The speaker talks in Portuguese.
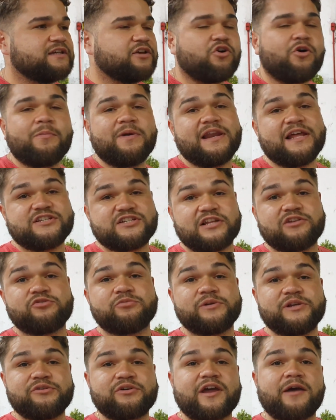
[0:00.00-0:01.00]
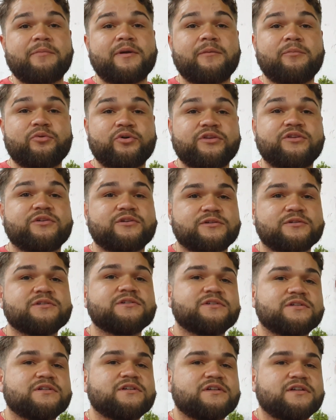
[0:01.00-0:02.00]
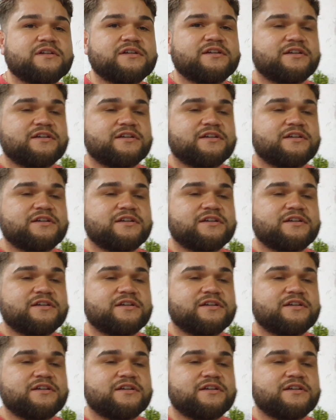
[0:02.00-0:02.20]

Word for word: Como ele é de alumínio, quebra muito. Sim,